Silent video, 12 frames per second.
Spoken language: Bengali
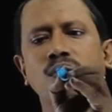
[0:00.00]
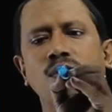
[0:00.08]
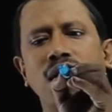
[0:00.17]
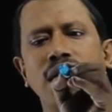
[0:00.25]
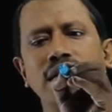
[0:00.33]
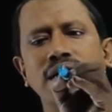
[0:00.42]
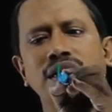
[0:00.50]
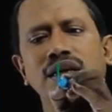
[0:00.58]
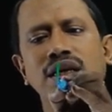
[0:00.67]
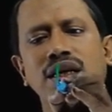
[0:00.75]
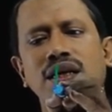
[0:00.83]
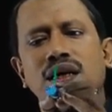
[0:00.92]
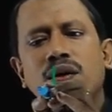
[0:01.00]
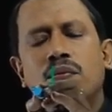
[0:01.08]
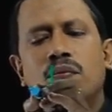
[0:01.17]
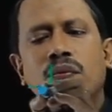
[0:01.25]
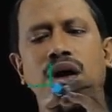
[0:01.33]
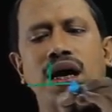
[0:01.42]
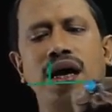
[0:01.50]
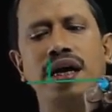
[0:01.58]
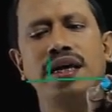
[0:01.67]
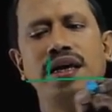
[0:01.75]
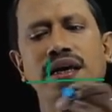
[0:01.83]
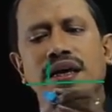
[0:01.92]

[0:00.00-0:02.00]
ওয়ান বাই